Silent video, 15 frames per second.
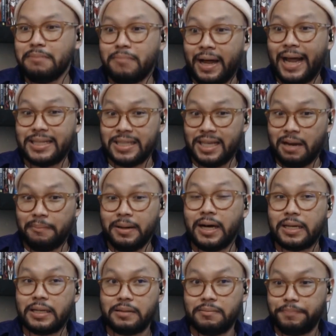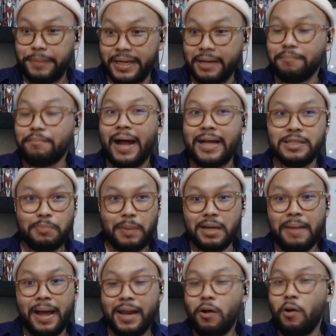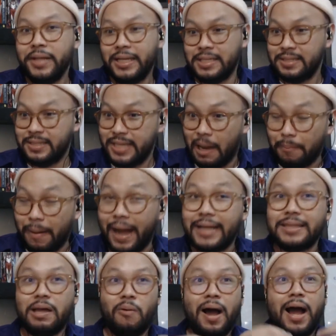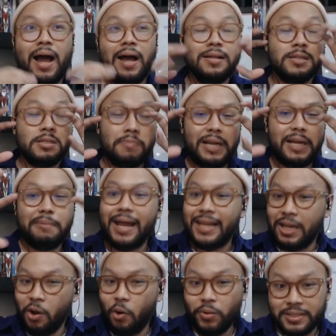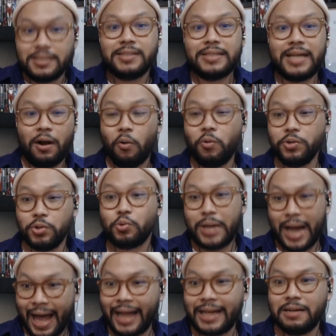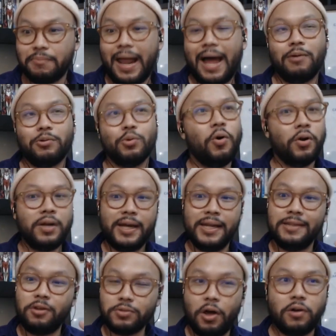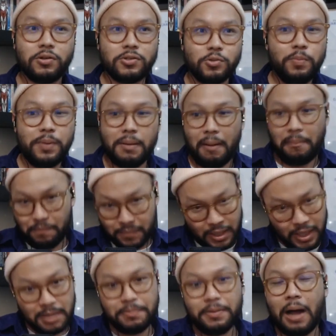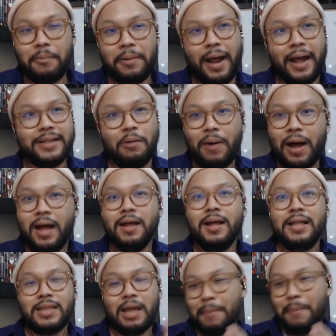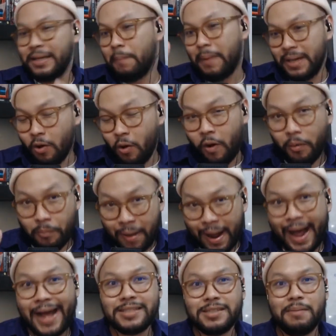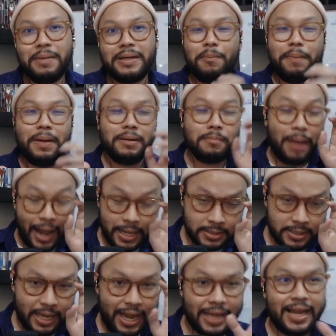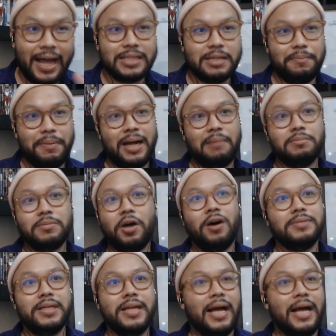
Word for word: มิติไม้อาจจะระเบิดพิงไปสไปเดอร์แมนโลกนี้จะเสียไปแต่ว่าสไปเดอร์แมนในโลกอื่นๆยังคงอยู่ได้หรือเปล่าทุกคนก็เลยต้องต่อสู้เพื่อแบบเฮ้ยเพื่อเอาไปแต่ว่าทำไมต้องเป็นโลกของไม้ทำไมต้องเป็นไม้อันนี้อาจจะเป็นคำต